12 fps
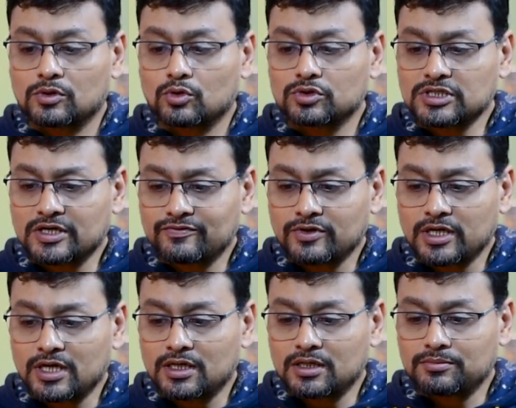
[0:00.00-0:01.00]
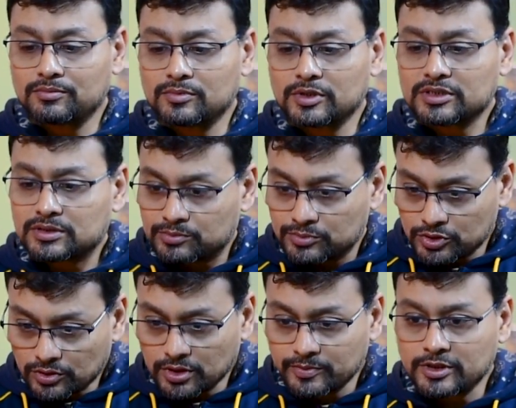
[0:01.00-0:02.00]
তো যার ফলে
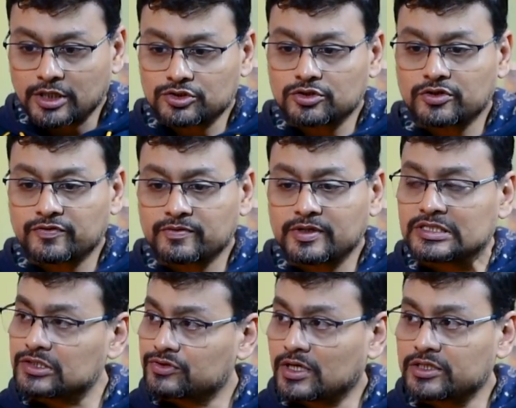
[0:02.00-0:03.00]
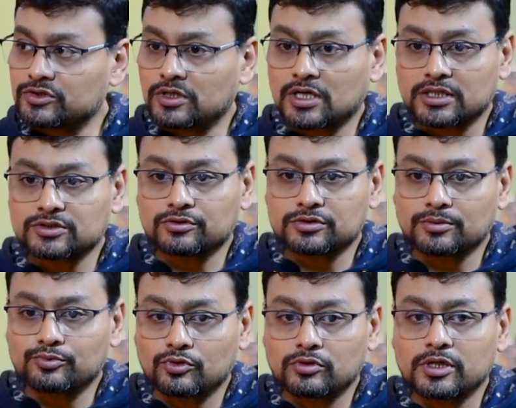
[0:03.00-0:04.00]
যখন আমি ন্যাশনাল জিওগ্রাফিক বা হিস্ট্রি চ্যানেলের জন্য কাজ করতাম
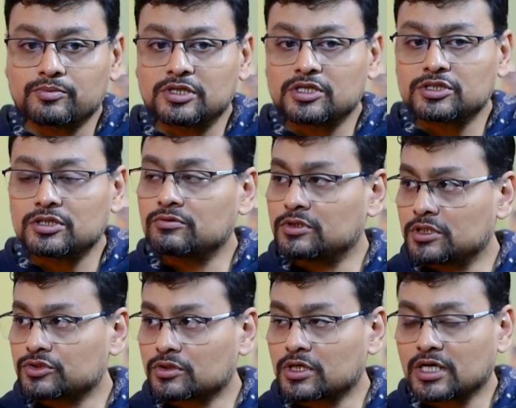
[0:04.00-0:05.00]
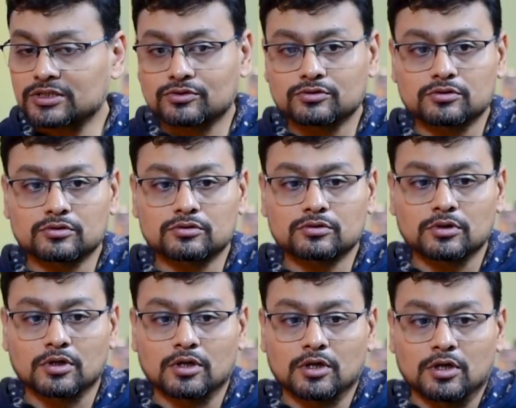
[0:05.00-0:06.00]
পুরোটাই বিদেশি ইউনিটের সঙ্গে কাজ করতে হতো
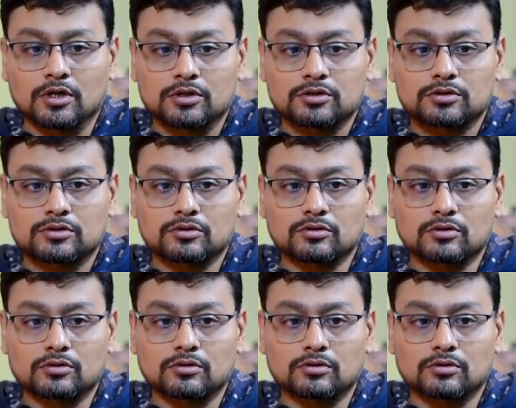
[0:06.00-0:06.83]
তো